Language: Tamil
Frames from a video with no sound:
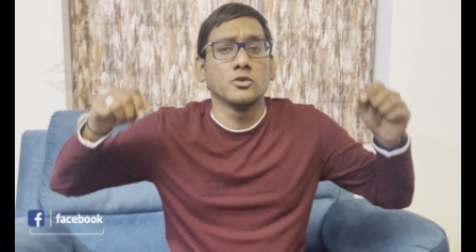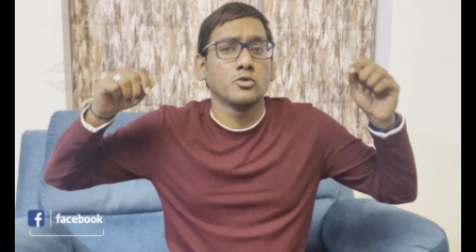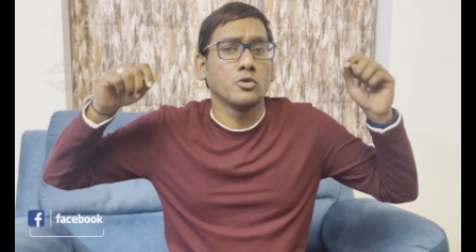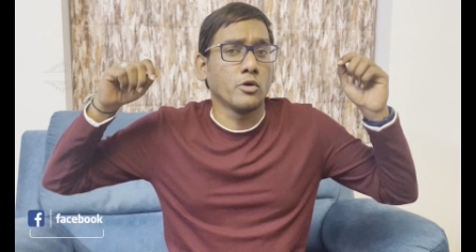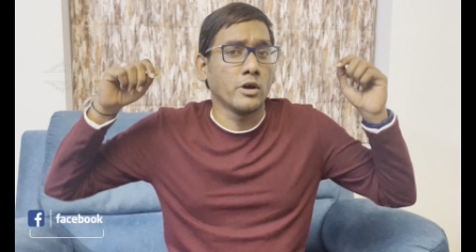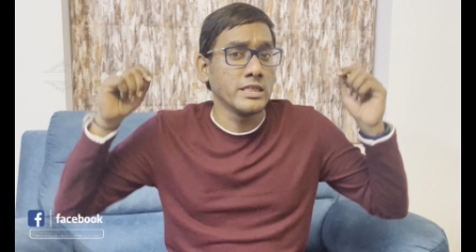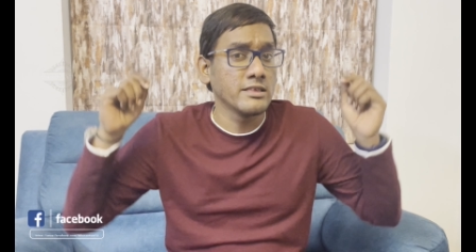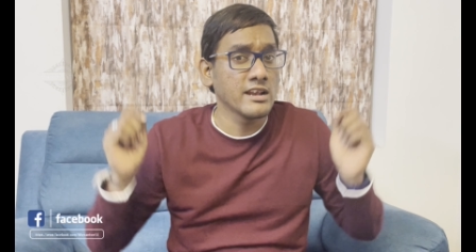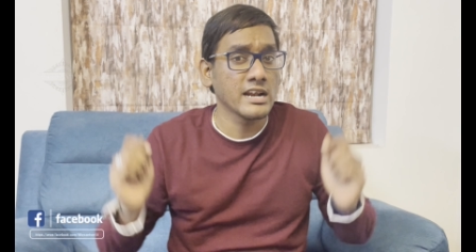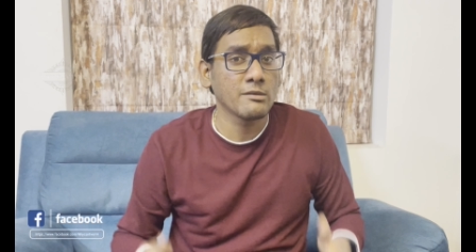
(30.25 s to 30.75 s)
ஸோ
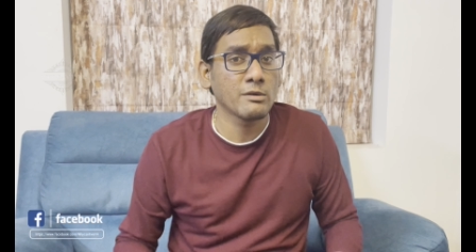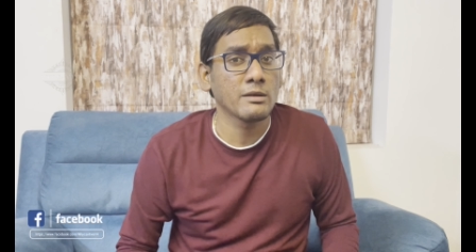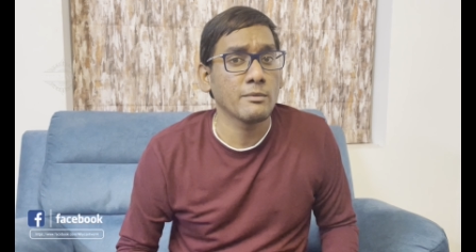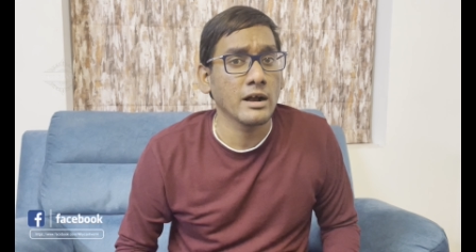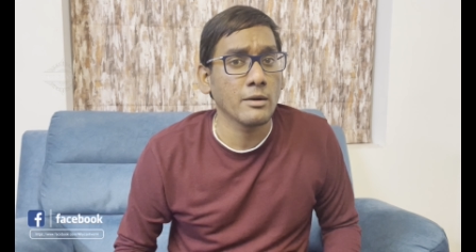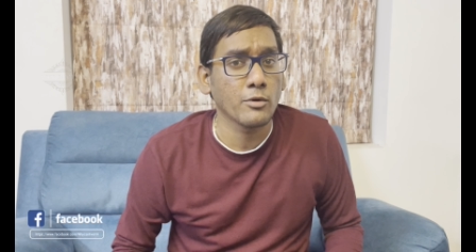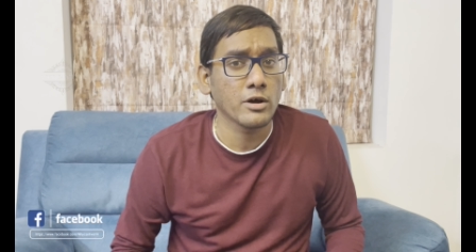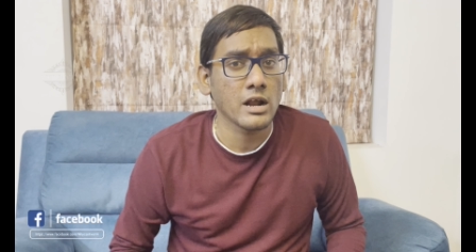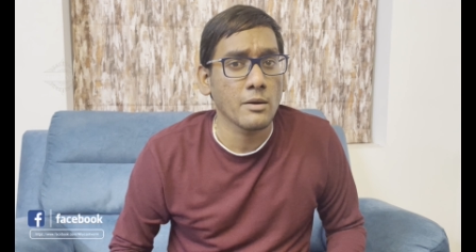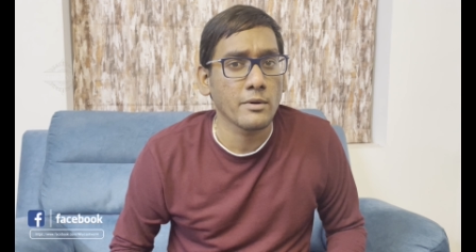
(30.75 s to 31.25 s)
இந்தியா என்ன
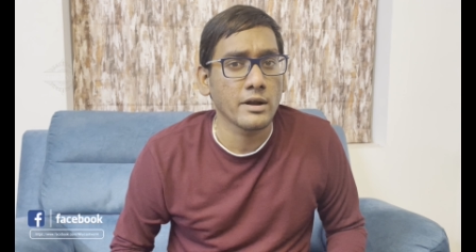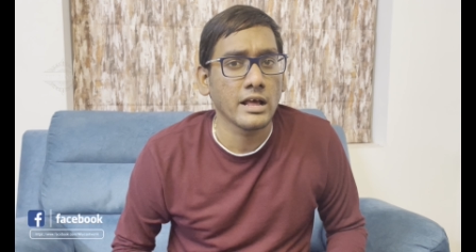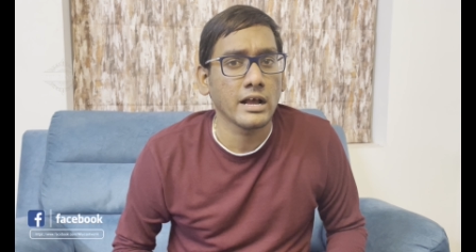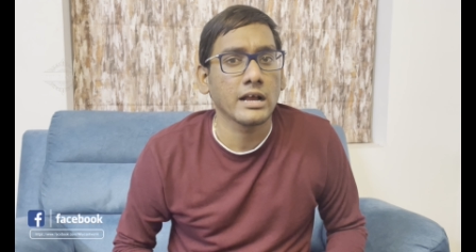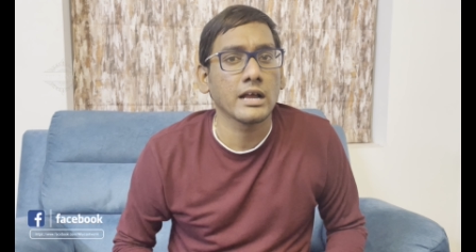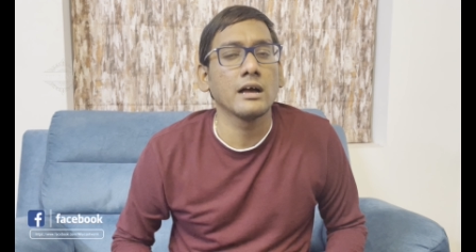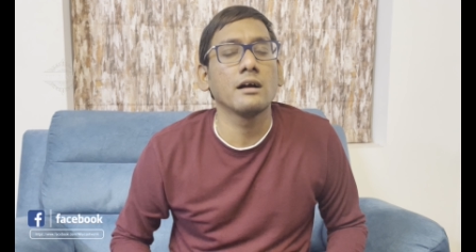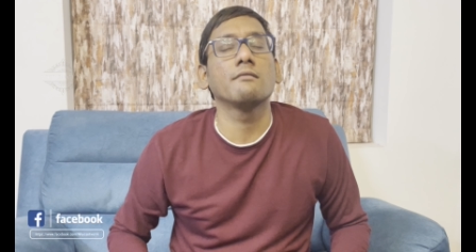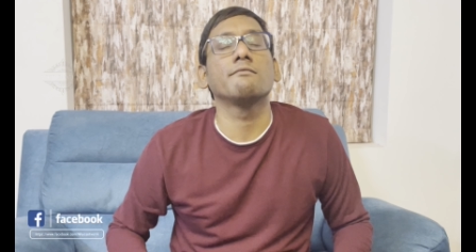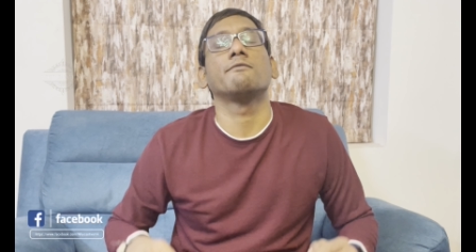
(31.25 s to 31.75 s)
பார்க்க போகிறேன்
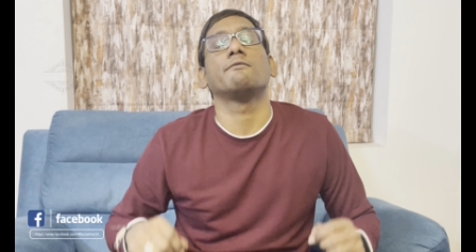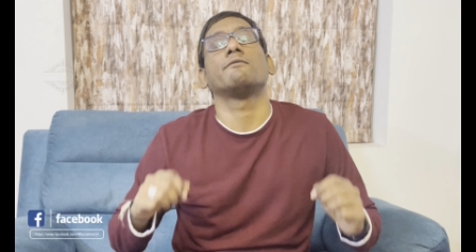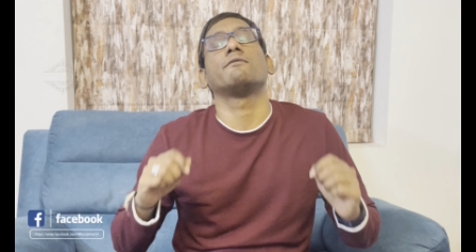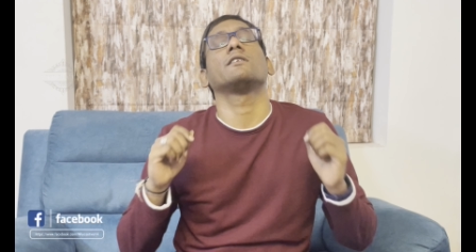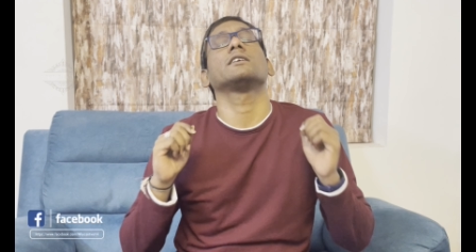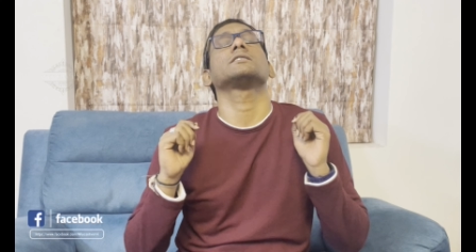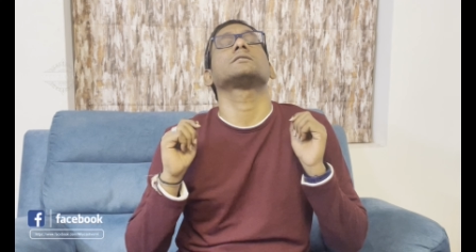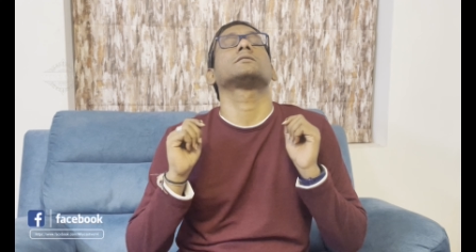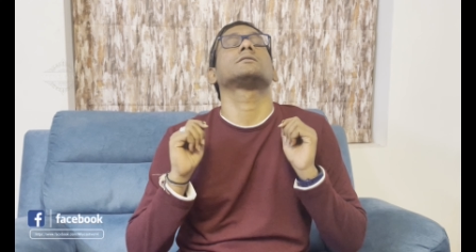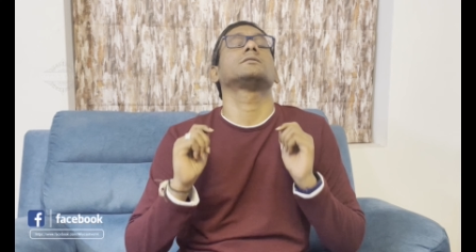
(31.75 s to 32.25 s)
அப்படின்னாக்கா
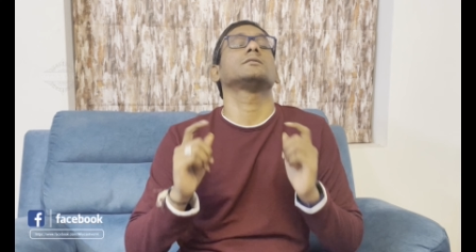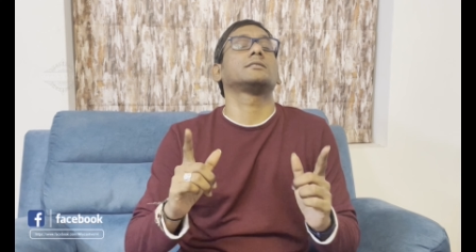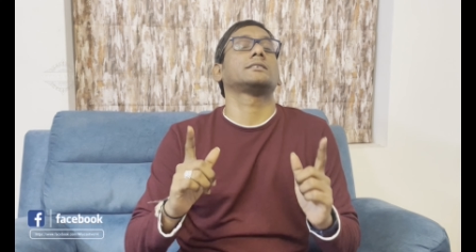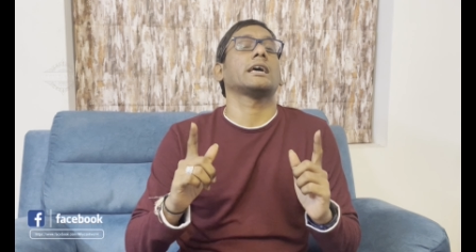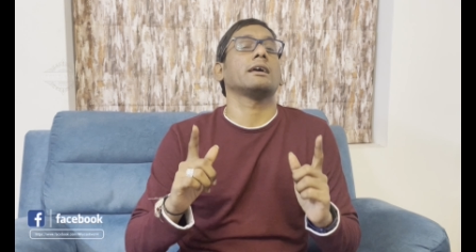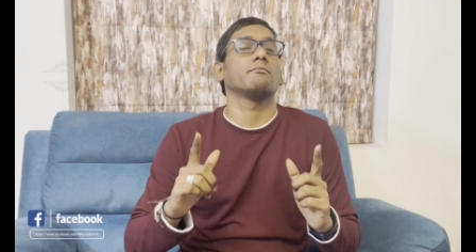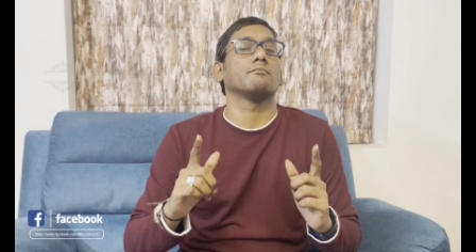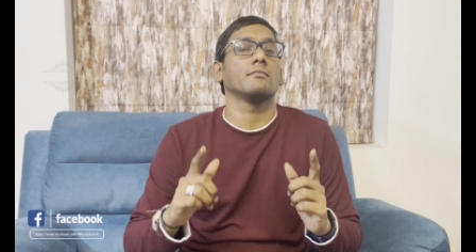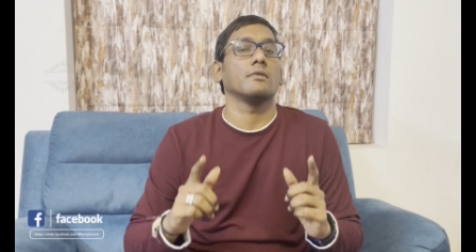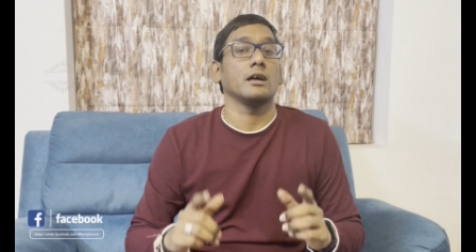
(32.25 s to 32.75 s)
ஃபஸ்ட்
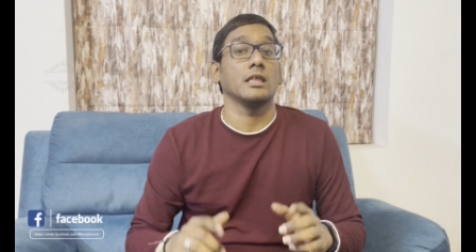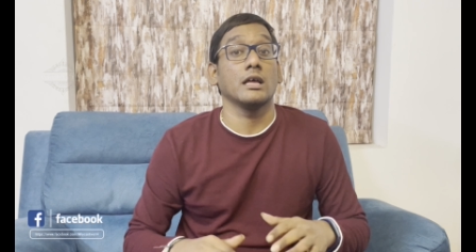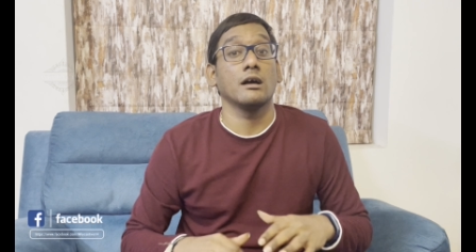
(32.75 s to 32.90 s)
டைம்